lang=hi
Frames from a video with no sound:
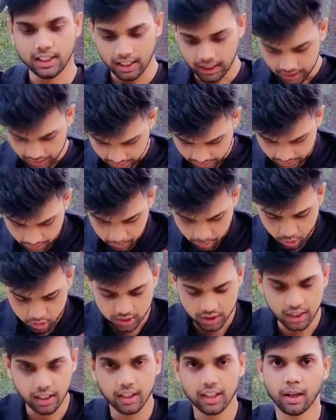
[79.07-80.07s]
कैसा लग रहा है मेरे को
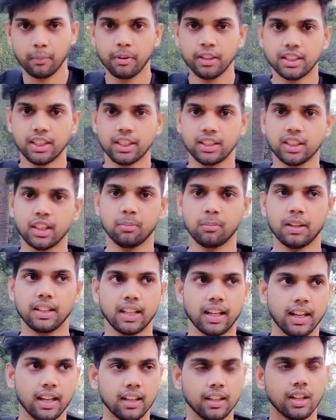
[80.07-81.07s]
ज़रा कमेंट सेक्शन में
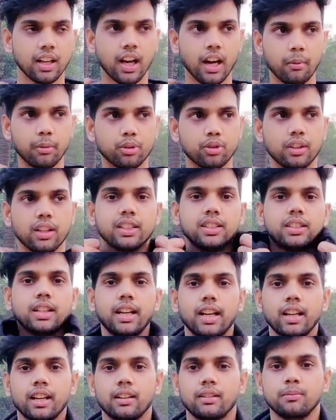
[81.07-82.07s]
बताना अभी थोड़ा
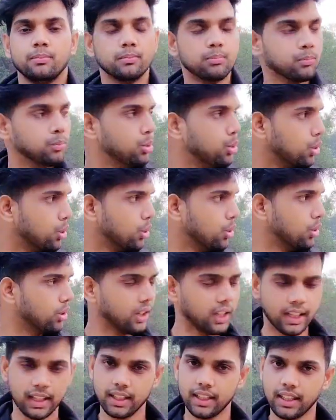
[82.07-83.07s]
इसका एक लुक लुक
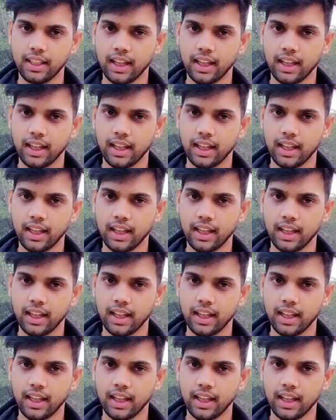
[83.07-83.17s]
लेके